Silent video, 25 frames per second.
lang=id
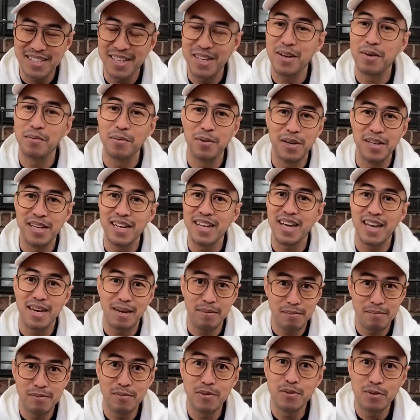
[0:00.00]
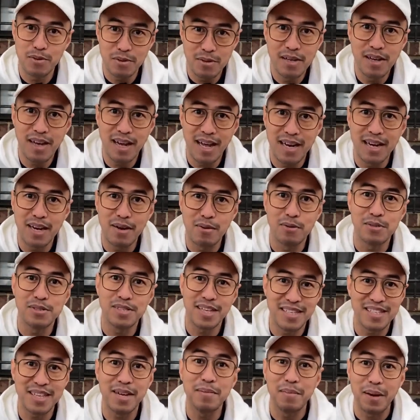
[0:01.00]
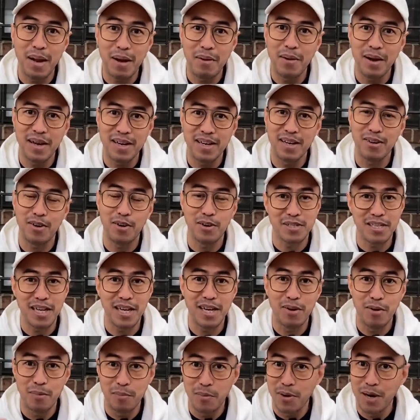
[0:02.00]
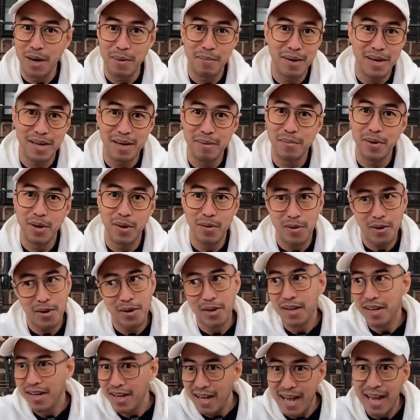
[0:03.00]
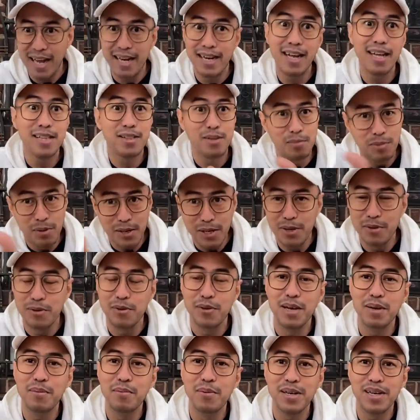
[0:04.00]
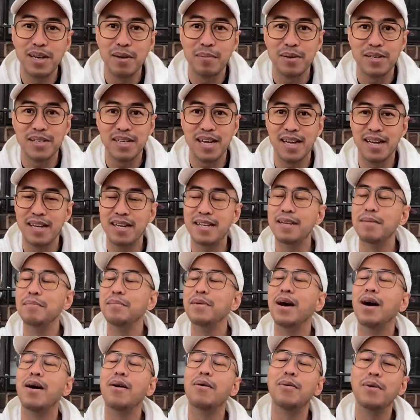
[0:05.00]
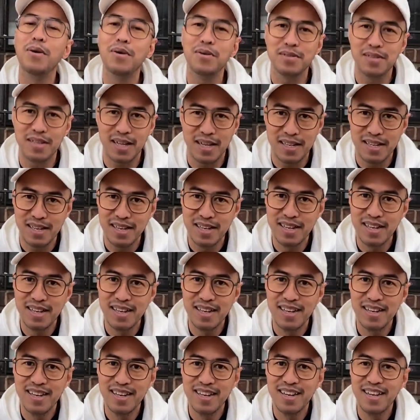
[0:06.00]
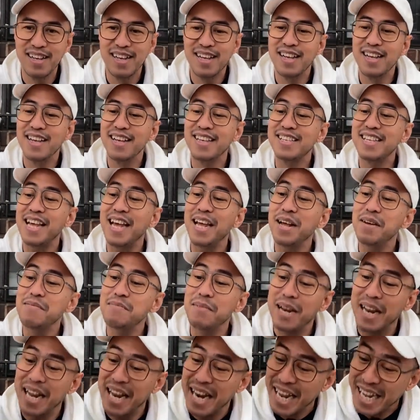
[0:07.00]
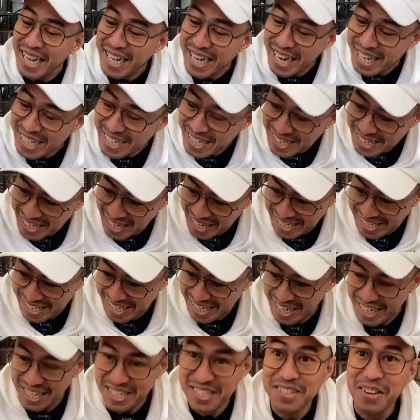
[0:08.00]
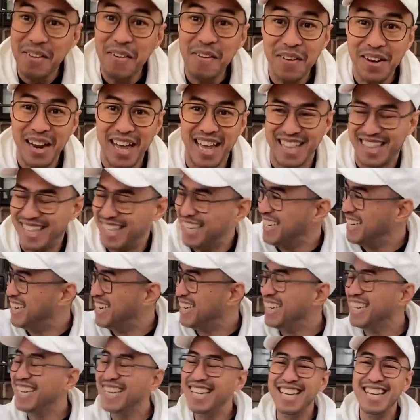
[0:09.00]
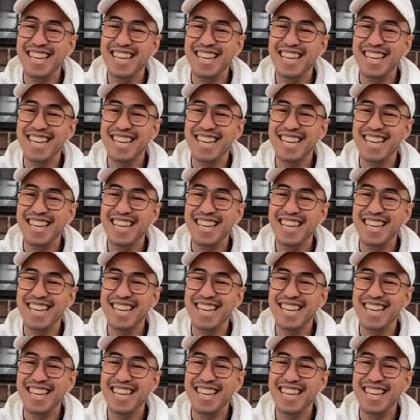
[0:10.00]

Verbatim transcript: Saya ngomong gini karena anda Ustadz, saya pelawak nih. Kalau saya ngomong nggak pakai demi Allah, Anda atau mungkin dunia mungkin nggak percaya. Demi Allah Ustadz. Saya malah lagi rajin-rajinnya sholat ini.